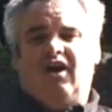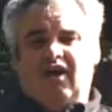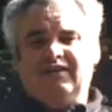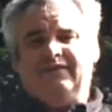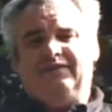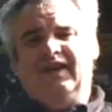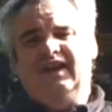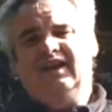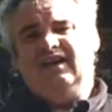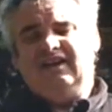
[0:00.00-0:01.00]
En effet,
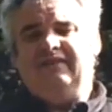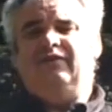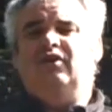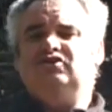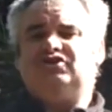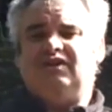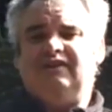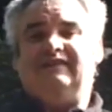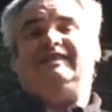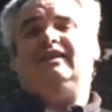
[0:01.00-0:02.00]
les Vosges,
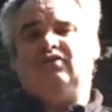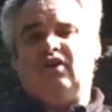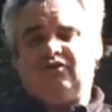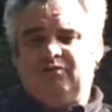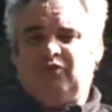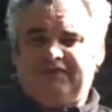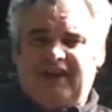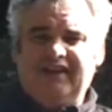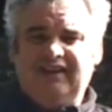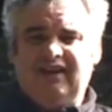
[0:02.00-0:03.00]
secteur de
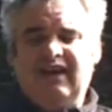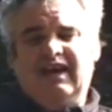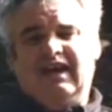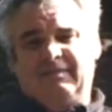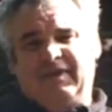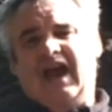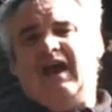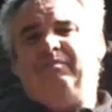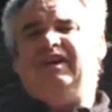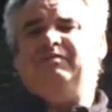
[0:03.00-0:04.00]
montagne, eh bien,
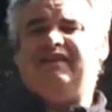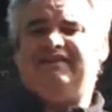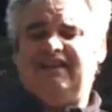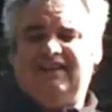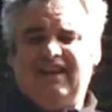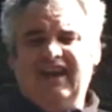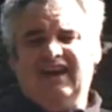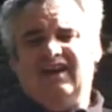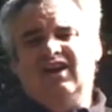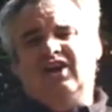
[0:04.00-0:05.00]
impriment à cette
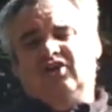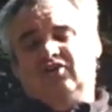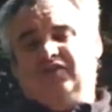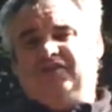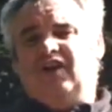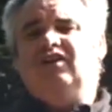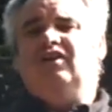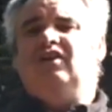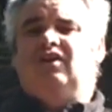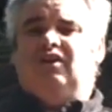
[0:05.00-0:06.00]
guerre le seul